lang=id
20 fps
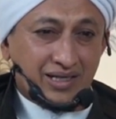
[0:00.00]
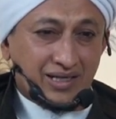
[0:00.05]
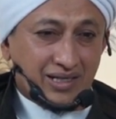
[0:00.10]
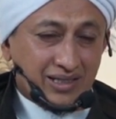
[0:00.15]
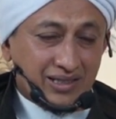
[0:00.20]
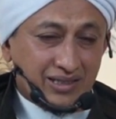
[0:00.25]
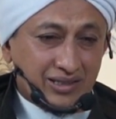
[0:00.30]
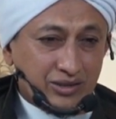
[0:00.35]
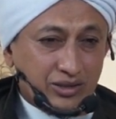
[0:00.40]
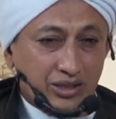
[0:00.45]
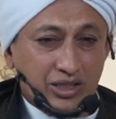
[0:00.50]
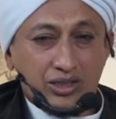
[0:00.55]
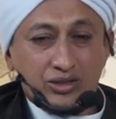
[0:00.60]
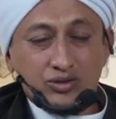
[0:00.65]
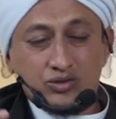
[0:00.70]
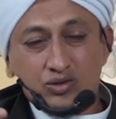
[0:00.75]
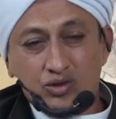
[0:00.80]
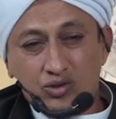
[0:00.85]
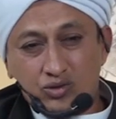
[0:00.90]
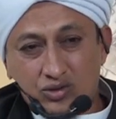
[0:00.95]
uh,
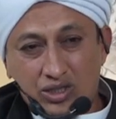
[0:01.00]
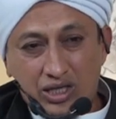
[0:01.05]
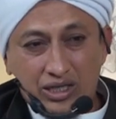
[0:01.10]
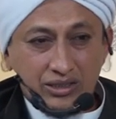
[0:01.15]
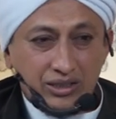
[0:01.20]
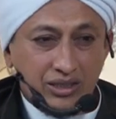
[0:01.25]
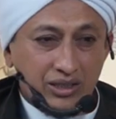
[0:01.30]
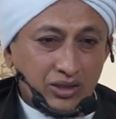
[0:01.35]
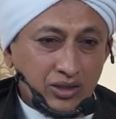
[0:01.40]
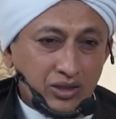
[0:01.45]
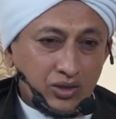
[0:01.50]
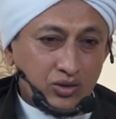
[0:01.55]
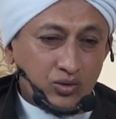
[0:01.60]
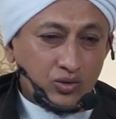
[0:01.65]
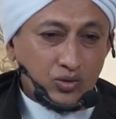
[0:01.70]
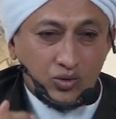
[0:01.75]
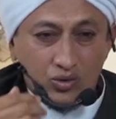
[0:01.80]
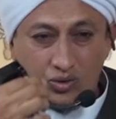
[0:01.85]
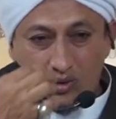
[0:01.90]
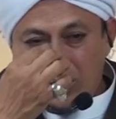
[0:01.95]
jangan sok tanya
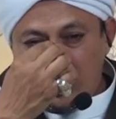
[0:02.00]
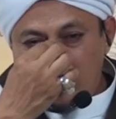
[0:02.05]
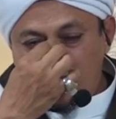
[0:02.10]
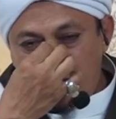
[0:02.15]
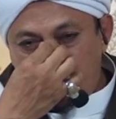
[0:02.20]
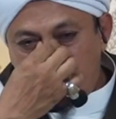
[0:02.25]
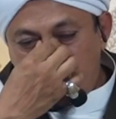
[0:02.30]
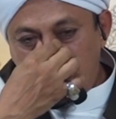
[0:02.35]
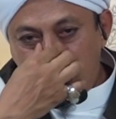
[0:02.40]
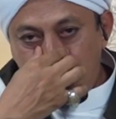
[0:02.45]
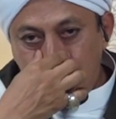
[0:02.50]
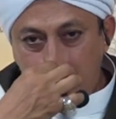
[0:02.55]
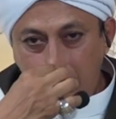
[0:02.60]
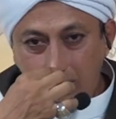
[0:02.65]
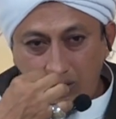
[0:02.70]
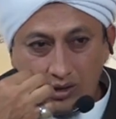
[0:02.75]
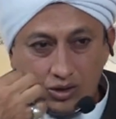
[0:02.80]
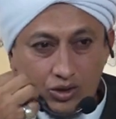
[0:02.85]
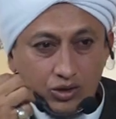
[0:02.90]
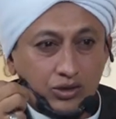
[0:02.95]
dulu kamu pernah
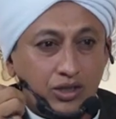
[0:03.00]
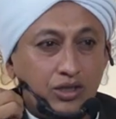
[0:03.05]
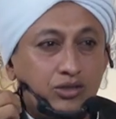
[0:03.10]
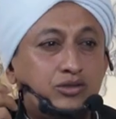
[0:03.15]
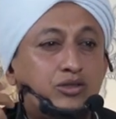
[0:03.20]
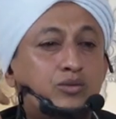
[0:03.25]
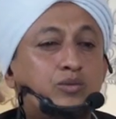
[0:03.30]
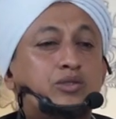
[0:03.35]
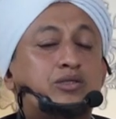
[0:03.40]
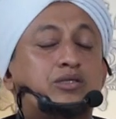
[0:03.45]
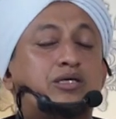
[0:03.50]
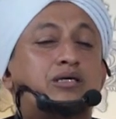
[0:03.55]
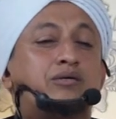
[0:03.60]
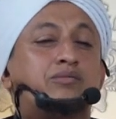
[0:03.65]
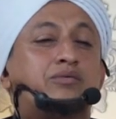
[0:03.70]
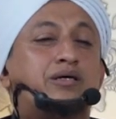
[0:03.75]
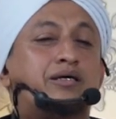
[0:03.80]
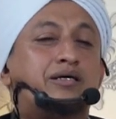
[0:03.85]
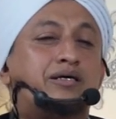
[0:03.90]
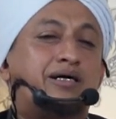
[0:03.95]
kenal sama
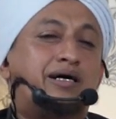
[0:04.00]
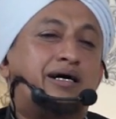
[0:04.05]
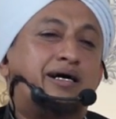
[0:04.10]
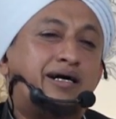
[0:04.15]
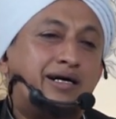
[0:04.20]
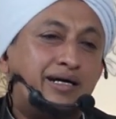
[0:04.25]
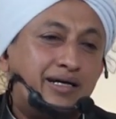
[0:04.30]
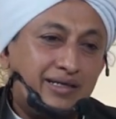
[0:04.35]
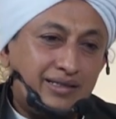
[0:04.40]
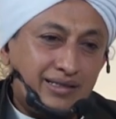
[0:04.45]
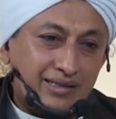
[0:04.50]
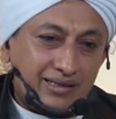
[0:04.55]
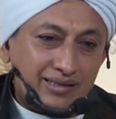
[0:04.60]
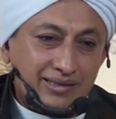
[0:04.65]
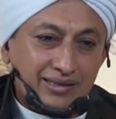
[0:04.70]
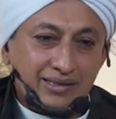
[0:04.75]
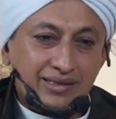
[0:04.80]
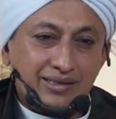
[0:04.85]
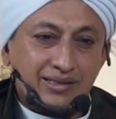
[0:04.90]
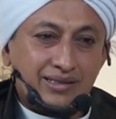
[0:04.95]
siapa
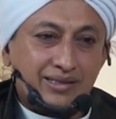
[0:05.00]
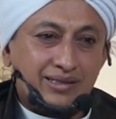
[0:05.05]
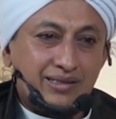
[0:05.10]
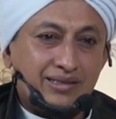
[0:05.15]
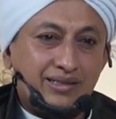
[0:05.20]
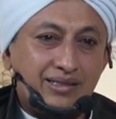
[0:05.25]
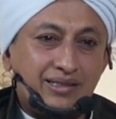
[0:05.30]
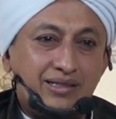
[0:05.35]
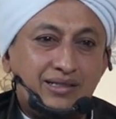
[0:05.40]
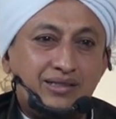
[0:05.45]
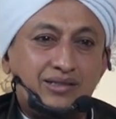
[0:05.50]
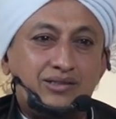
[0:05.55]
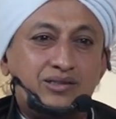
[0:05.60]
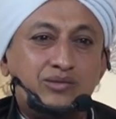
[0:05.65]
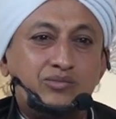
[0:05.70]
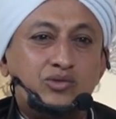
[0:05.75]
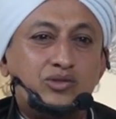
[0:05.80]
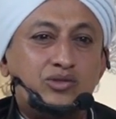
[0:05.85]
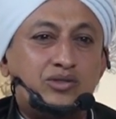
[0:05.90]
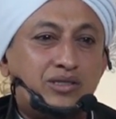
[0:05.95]
akhirnya ketika
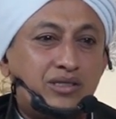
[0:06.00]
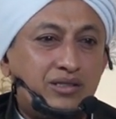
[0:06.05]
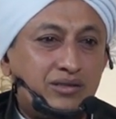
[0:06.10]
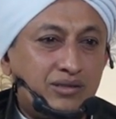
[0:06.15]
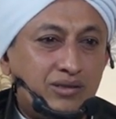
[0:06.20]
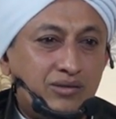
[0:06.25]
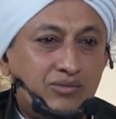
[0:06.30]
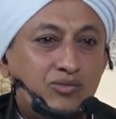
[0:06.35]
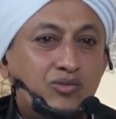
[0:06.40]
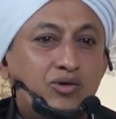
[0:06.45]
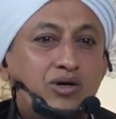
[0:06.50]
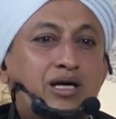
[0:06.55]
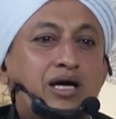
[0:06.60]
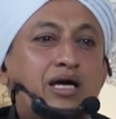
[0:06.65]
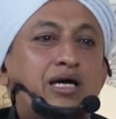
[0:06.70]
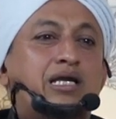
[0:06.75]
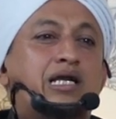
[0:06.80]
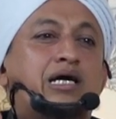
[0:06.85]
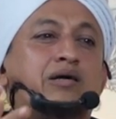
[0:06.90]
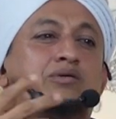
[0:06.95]
disebutkan
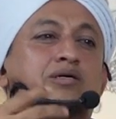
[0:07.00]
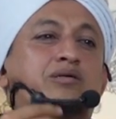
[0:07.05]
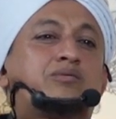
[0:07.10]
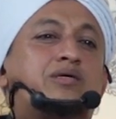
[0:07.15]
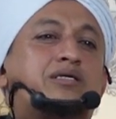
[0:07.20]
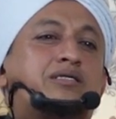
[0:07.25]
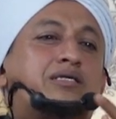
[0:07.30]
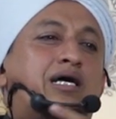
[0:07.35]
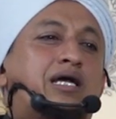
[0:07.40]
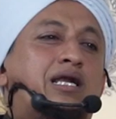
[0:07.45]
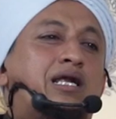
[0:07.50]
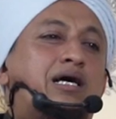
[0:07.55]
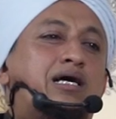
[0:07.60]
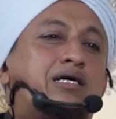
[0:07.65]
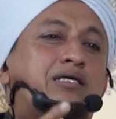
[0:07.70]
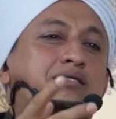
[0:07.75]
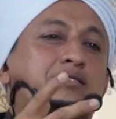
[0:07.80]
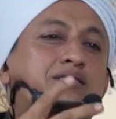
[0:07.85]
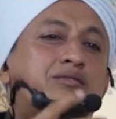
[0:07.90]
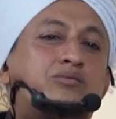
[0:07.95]
mulailah
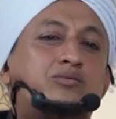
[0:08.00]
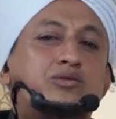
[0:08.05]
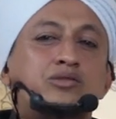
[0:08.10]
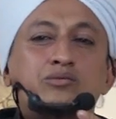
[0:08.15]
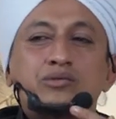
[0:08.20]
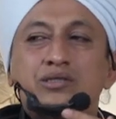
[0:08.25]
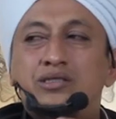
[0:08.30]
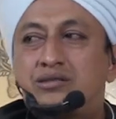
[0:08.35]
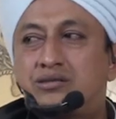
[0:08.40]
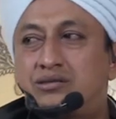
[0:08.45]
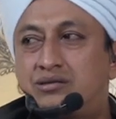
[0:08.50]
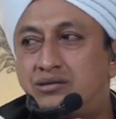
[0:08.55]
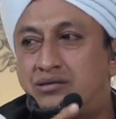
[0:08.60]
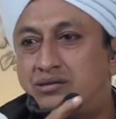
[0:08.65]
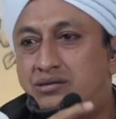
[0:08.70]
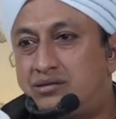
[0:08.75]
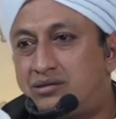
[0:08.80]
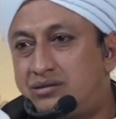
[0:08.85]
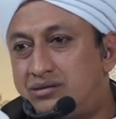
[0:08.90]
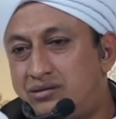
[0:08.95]
permasalahan tumbuh baru
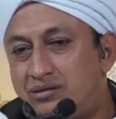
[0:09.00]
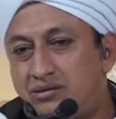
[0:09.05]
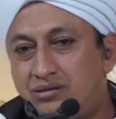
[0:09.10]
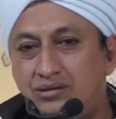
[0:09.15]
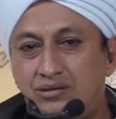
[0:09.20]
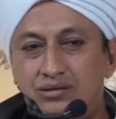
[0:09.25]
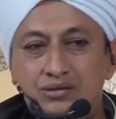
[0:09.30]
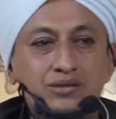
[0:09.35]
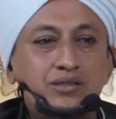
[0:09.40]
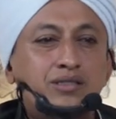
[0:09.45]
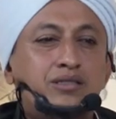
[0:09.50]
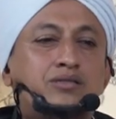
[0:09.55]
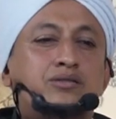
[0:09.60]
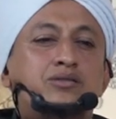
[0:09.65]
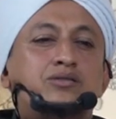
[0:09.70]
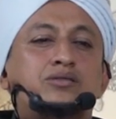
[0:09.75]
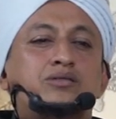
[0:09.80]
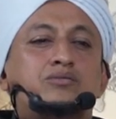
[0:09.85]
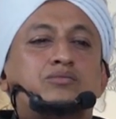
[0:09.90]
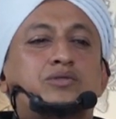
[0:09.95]
udah
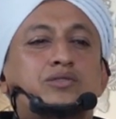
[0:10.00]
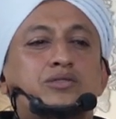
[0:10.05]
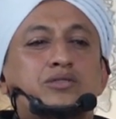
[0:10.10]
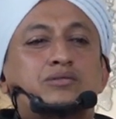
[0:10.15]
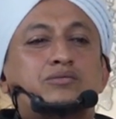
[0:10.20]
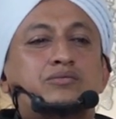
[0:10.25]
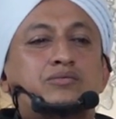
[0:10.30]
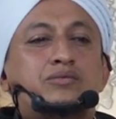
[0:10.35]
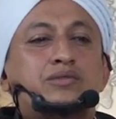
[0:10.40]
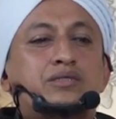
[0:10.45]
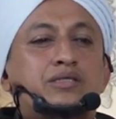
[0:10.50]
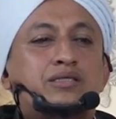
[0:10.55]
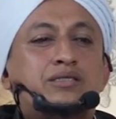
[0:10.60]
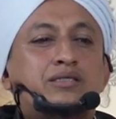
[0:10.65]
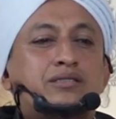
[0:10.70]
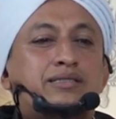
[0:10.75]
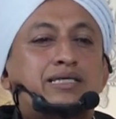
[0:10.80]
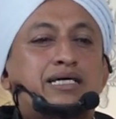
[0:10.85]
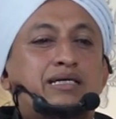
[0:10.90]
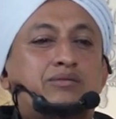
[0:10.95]
tetap tetap
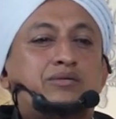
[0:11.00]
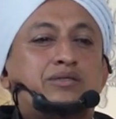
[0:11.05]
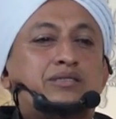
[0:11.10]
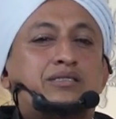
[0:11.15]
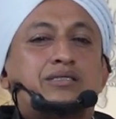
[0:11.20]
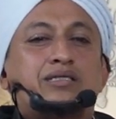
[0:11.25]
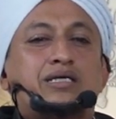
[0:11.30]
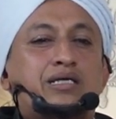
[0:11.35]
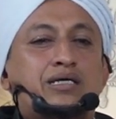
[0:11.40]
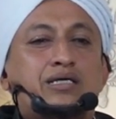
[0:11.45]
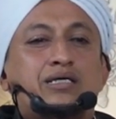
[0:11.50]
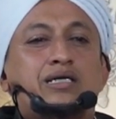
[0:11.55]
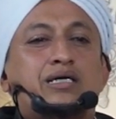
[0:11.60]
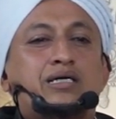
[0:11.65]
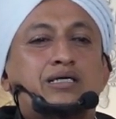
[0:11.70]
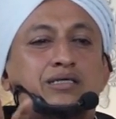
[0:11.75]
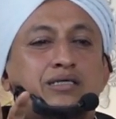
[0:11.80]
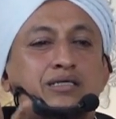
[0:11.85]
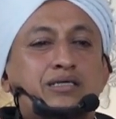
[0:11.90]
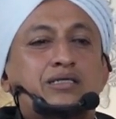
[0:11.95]
sama sekarang
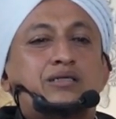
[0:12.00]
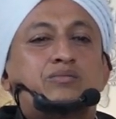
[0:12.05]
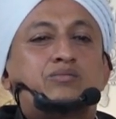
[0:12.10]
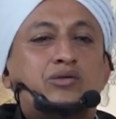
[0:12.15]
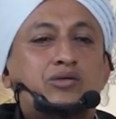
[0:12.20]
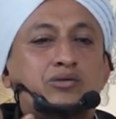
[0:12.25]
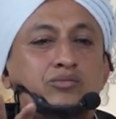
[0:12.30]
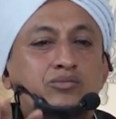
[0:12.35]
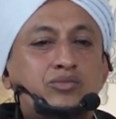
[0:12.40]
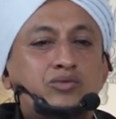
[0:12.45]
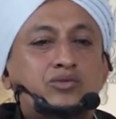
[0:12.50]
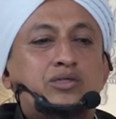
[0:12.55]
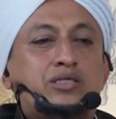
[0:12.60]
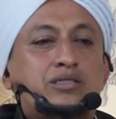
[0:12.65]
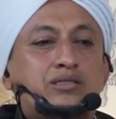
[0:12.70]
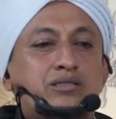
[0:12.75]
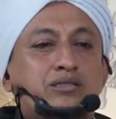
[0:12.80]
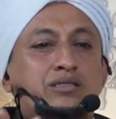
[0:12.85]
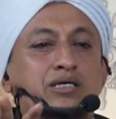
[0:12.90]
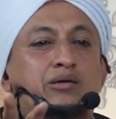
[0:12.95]
laki
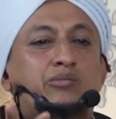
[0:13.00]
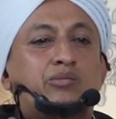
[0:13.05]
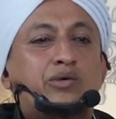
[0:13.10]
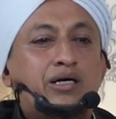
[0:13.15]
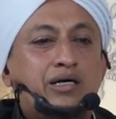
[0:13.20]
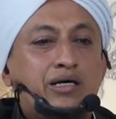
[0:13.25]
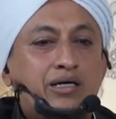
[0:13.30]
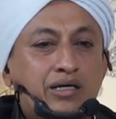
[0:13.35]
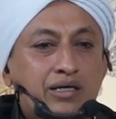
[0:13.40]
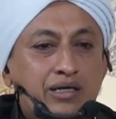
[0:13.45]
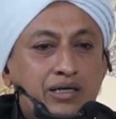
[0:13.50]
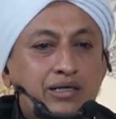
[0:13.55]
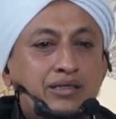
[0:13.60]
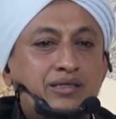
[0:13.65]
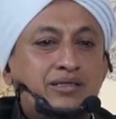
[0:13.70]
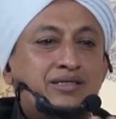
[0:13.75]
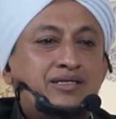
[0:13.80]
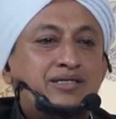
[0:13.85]
perempuan sama